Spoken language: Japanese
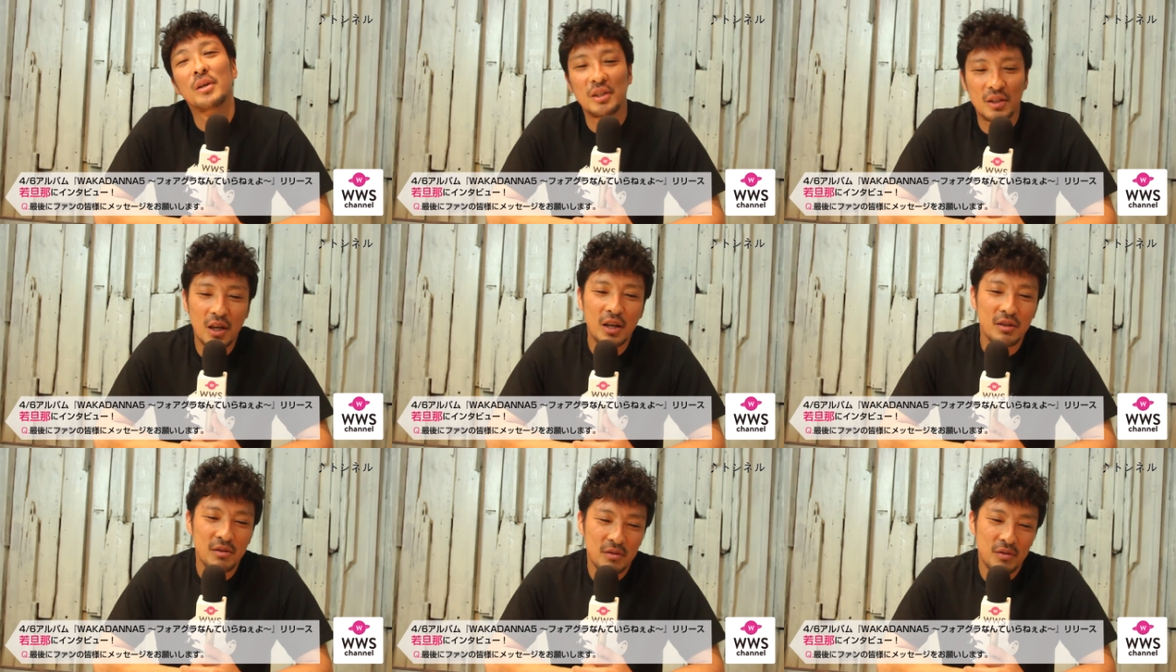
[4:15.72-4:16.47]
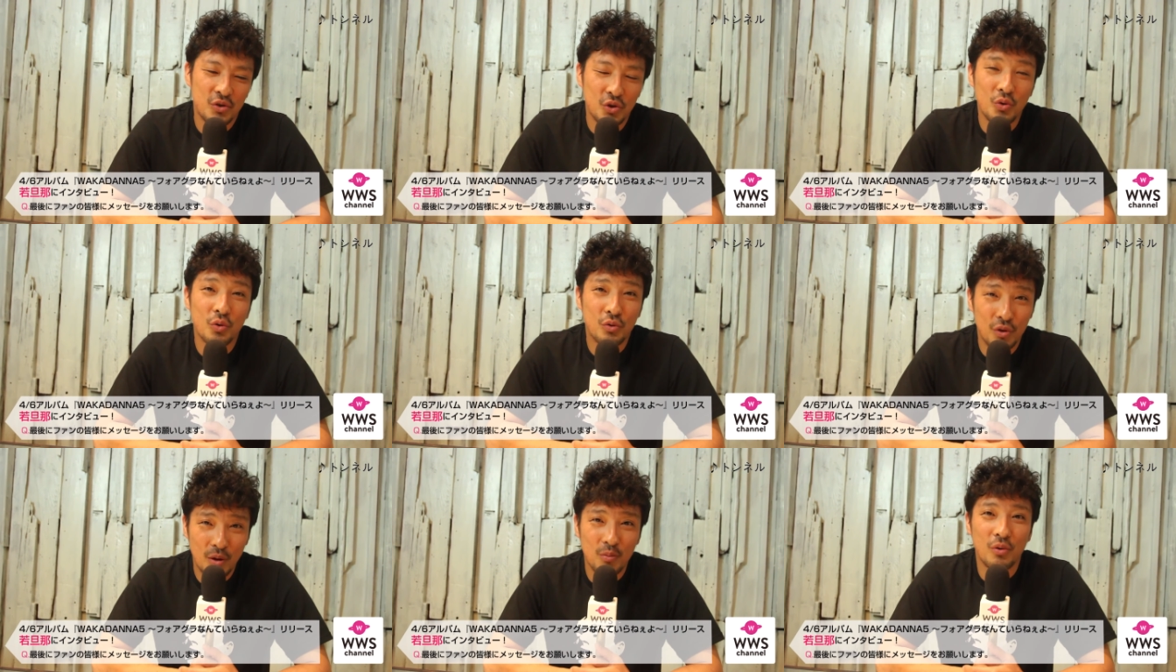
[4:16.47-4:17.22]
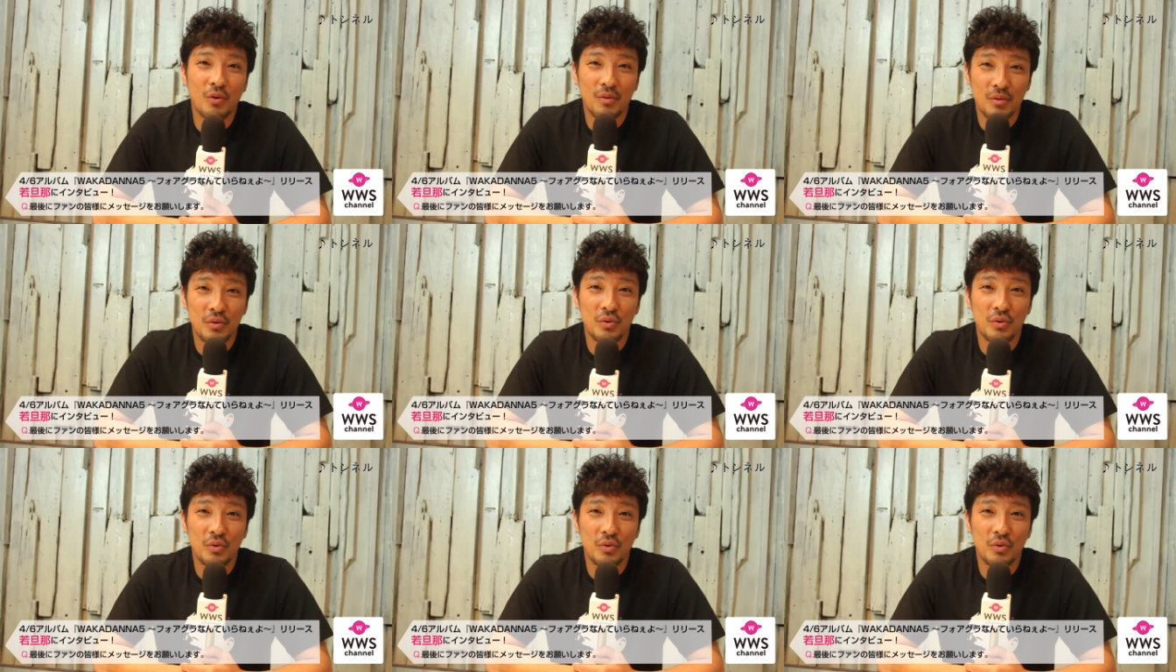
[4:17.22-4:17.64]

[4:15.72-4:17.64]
まあ、2016年も